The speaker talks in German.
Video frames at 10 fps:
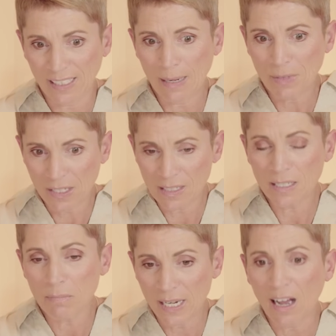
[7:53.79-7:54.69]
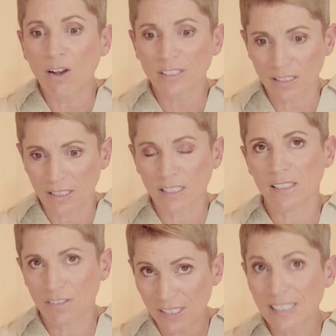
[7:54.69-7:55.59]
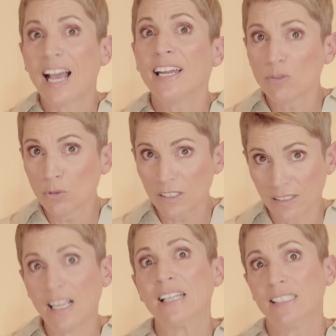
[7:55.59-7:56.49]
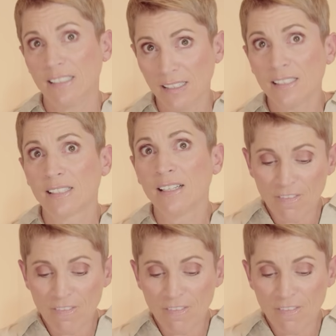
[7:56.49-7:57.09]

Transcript: Ich habe das nicht mehr da rausgekriegt, was kein gutes Zeichen ist,